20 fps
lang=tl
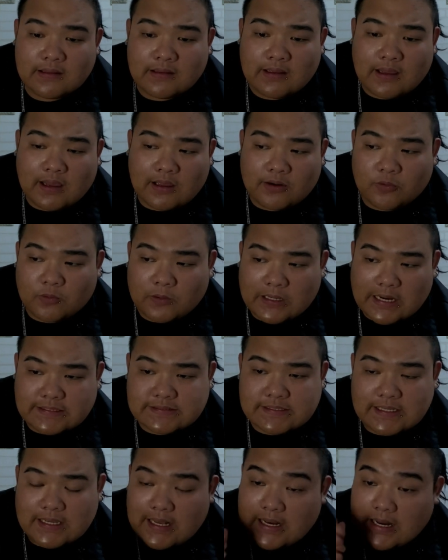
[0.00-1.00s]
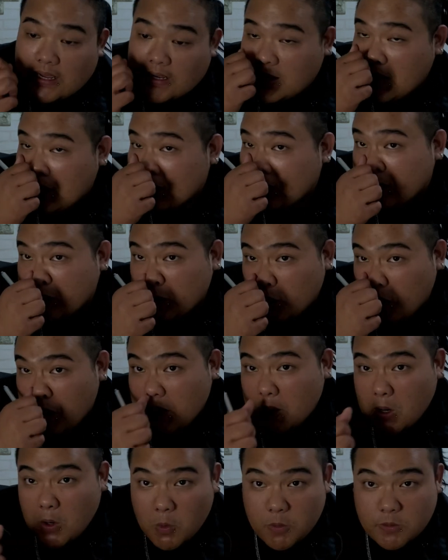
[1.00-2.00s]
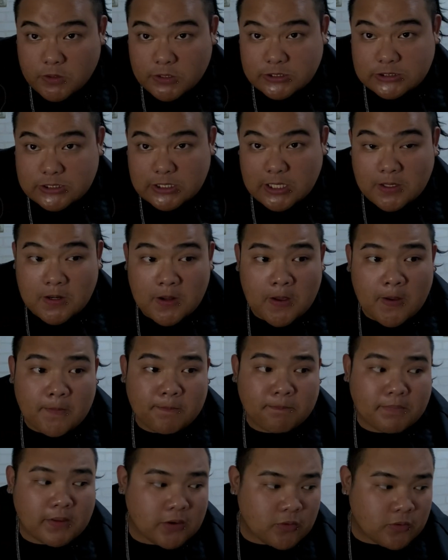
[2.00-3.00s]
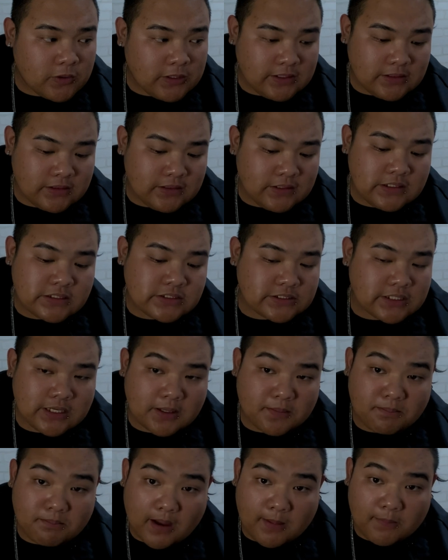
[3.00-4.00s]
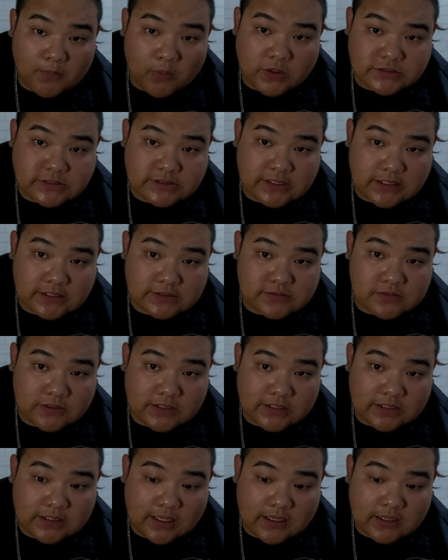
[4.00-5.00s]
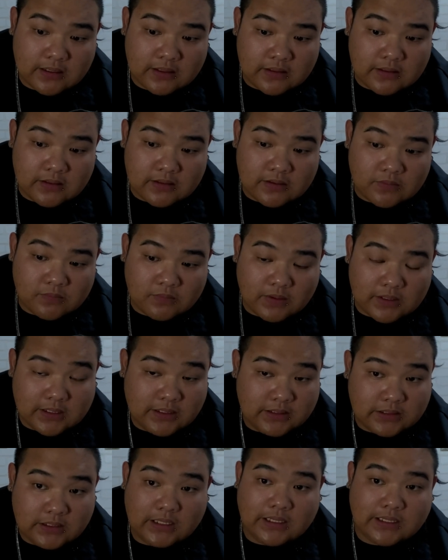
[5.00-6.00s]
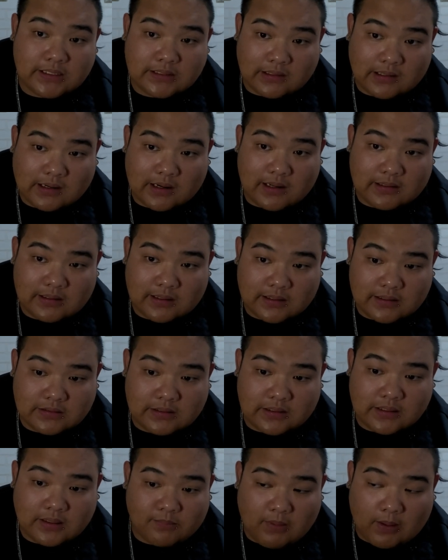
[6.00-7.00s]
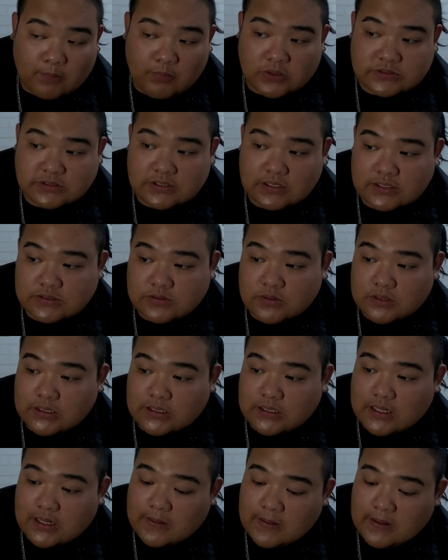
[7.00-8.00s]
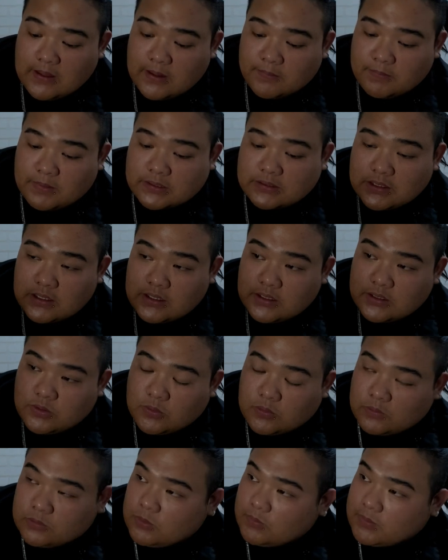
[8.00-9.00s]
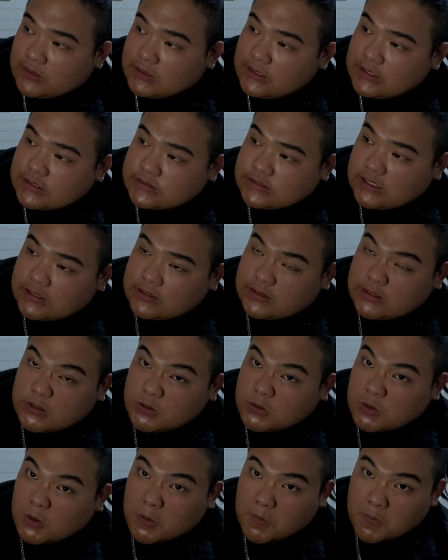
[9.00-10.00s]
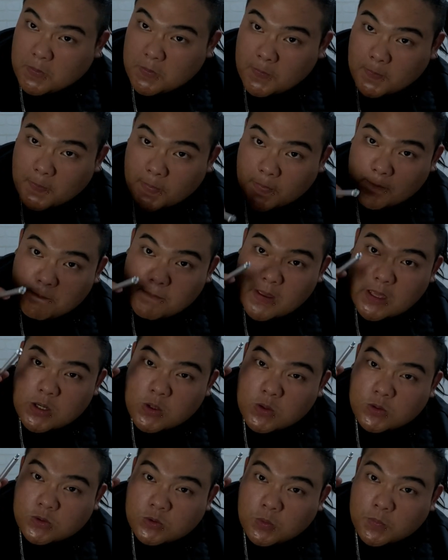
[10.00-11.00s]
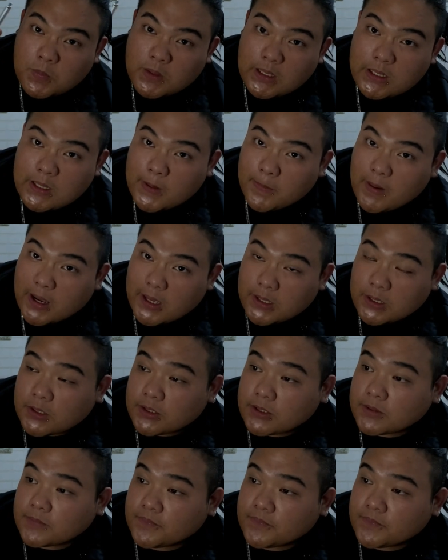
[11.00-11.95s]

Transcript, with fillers: anong klaseng alaga ang ginawa ng owner diyan, pero hindi siya nagbabawas ng gasolina. Well, hindi literal na hindi nagbabawas ng gasolina. But nung dumating kasi yan dito, merong tumingin na buyer